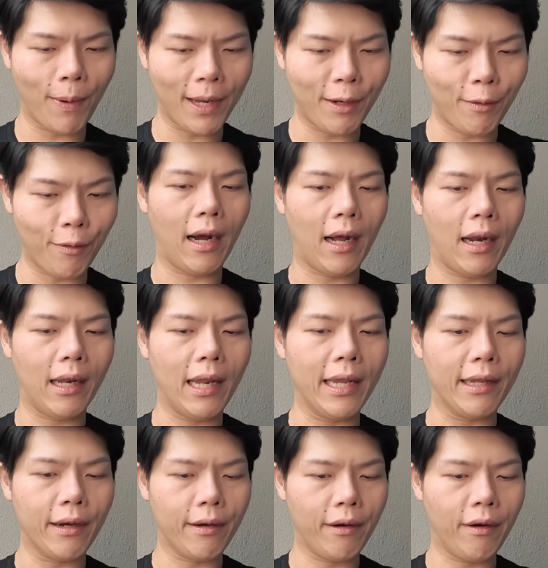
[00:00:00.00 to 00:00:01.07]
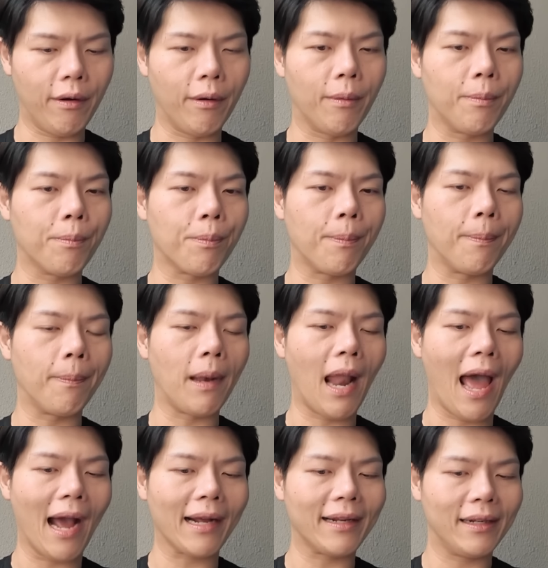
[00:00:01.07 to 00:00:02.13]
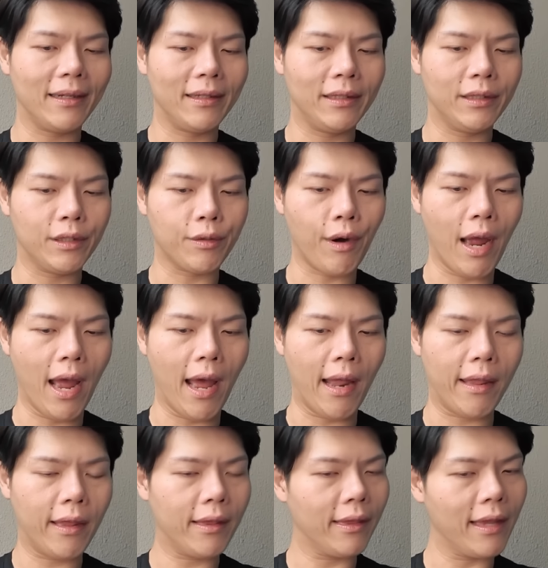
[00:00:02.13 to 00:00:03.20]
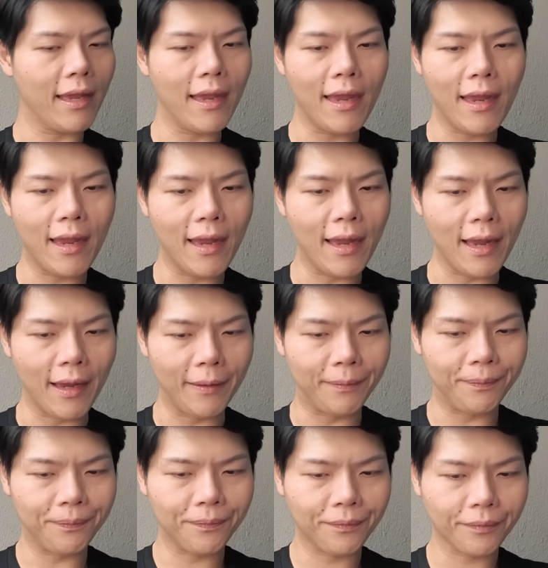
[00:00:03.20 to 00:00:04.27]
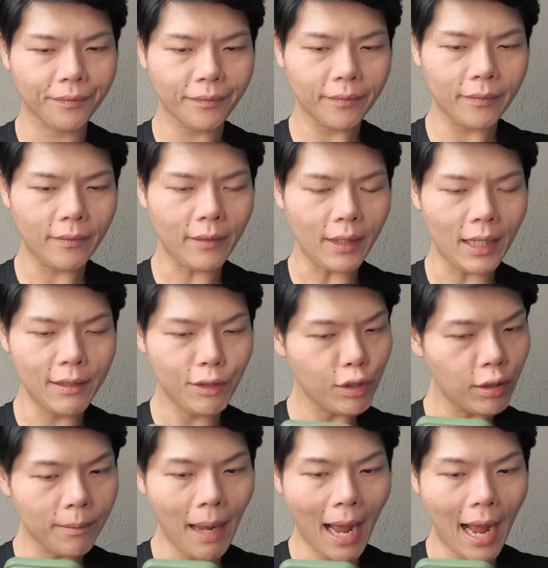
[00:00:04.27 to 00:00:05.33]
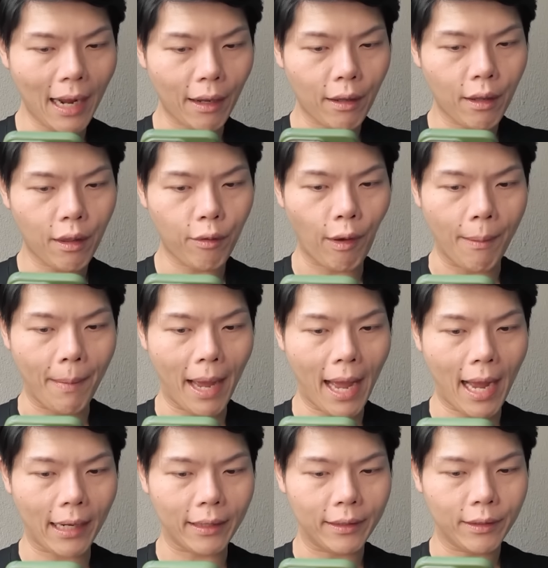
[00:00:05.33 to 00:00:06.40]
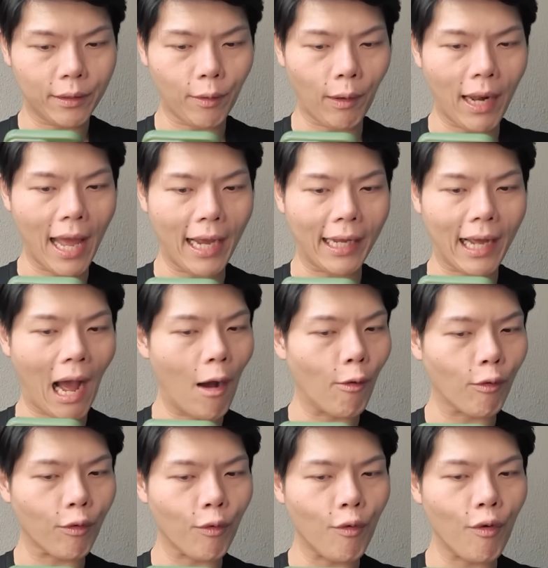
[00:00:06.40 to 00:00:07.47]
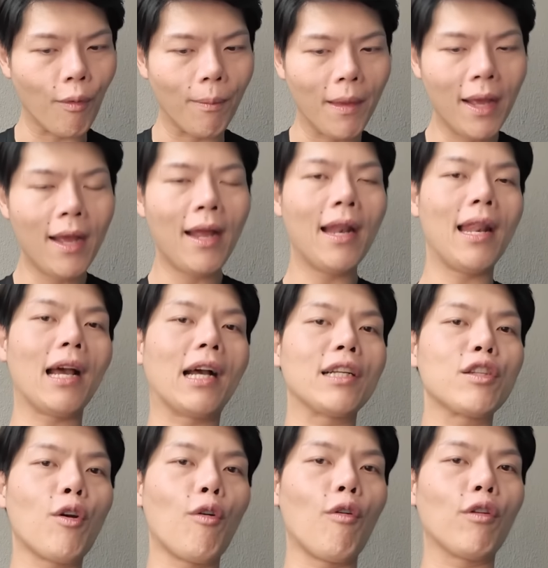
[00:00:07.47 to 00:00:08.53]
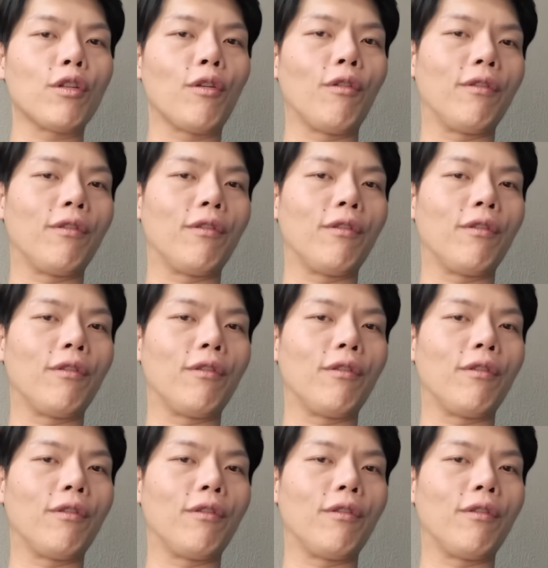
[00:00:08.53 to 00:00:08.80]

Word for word: ปให้ดู Little Black Dress ที่จึ้งมากสวยมากตัวเล็กเข้ารูปแล้วก็โชว์ตร